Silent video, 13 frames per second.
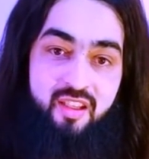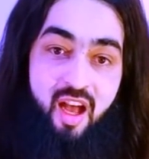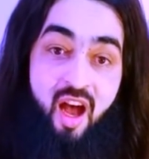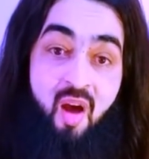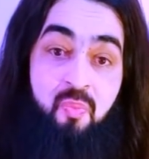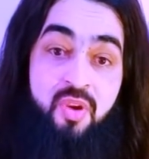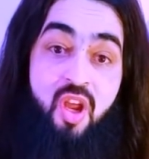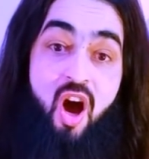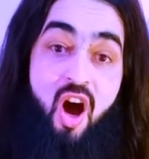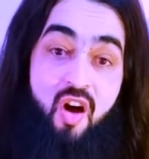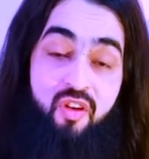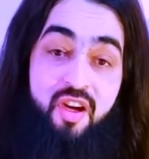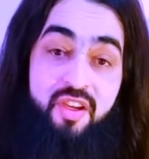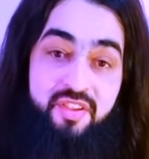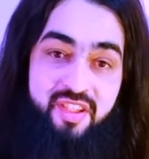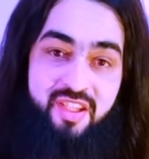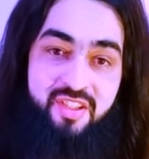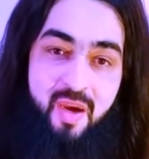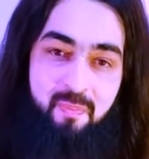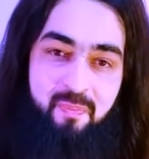अपने आवाज़ से
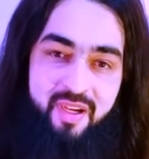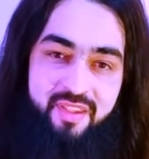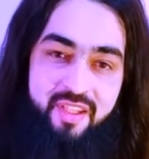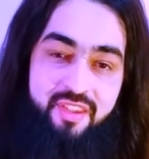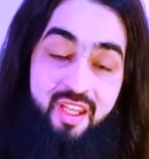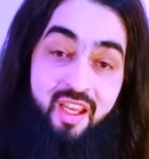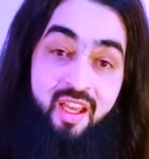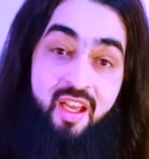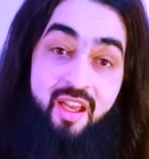जब पढ़ते थे